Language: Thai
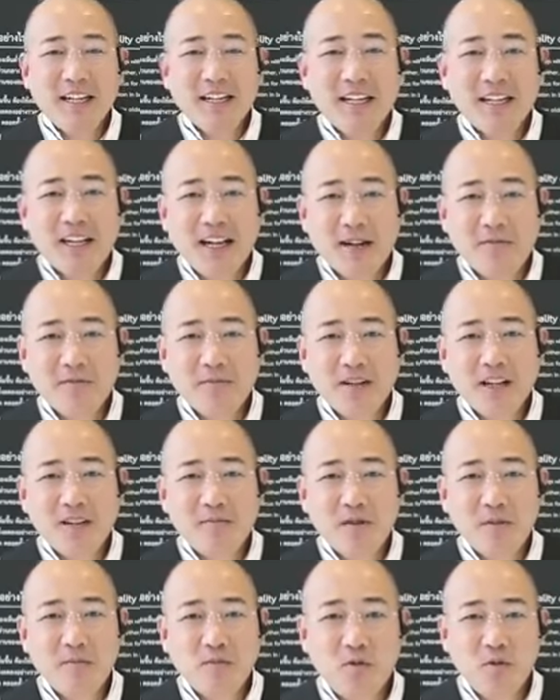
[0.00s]
นะครับและ
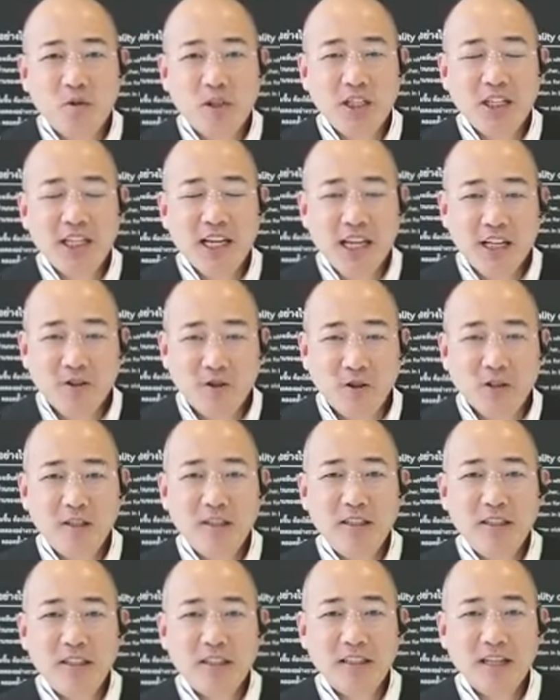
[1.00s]
เป็นผู้ที่คิดค้น
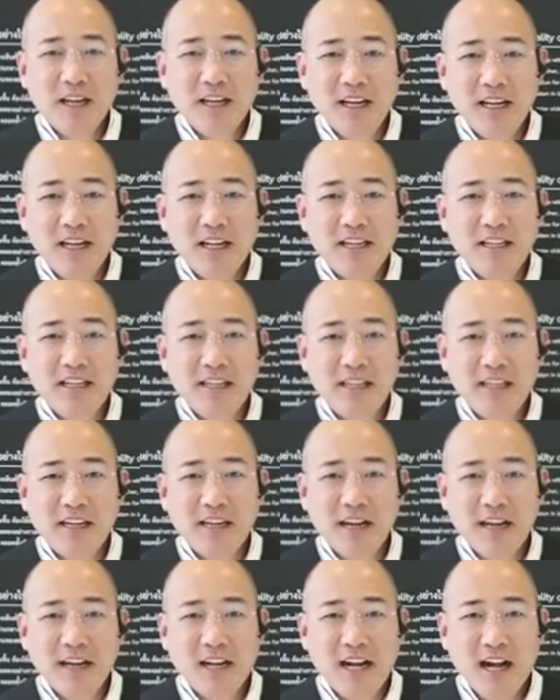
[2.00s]
เลนส์
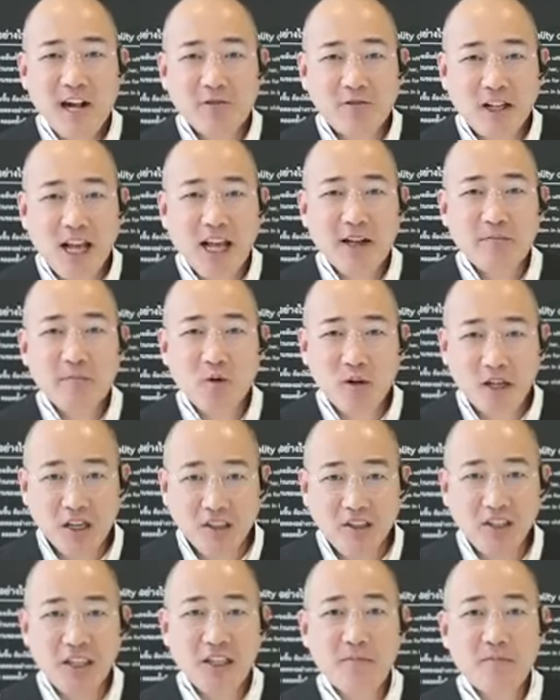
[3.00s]
อัลตราโปรเกรส
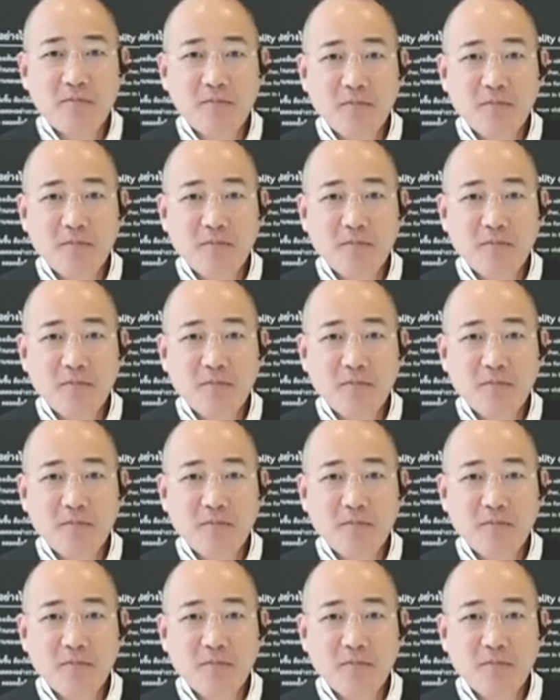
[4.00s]
ซีฟ